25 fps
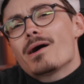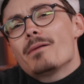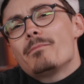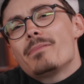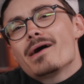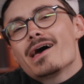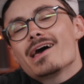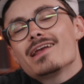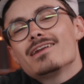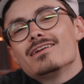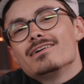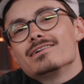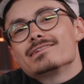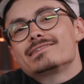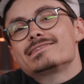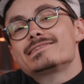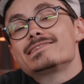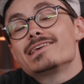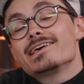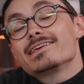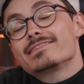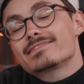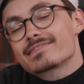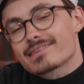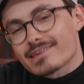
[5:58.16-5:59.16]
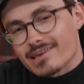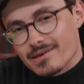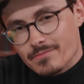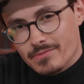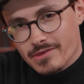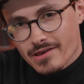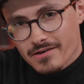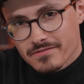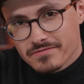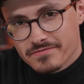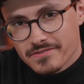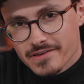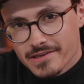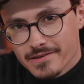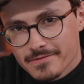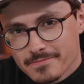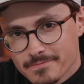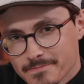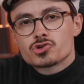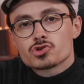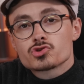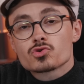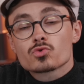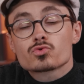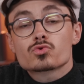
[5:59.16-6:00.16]
Babel, c'est très bien fait.
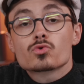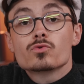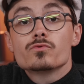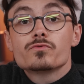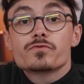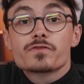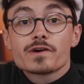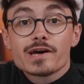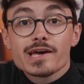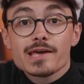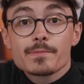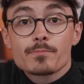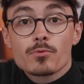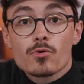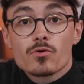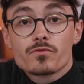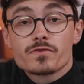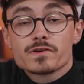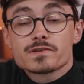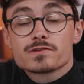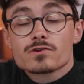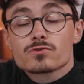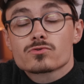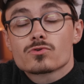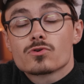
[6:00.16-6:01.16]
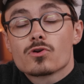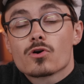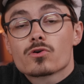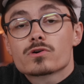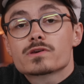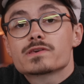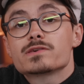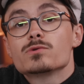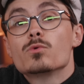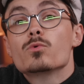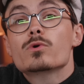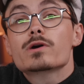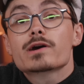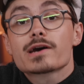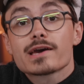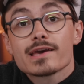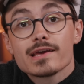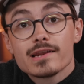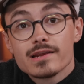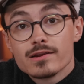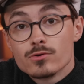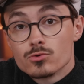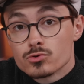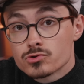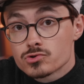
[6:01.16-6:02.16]
Ce sont de vrais professeurs de langue qui ont
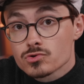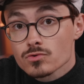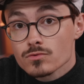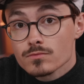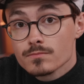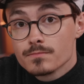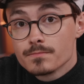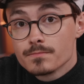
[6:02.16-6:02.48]
créé les leçons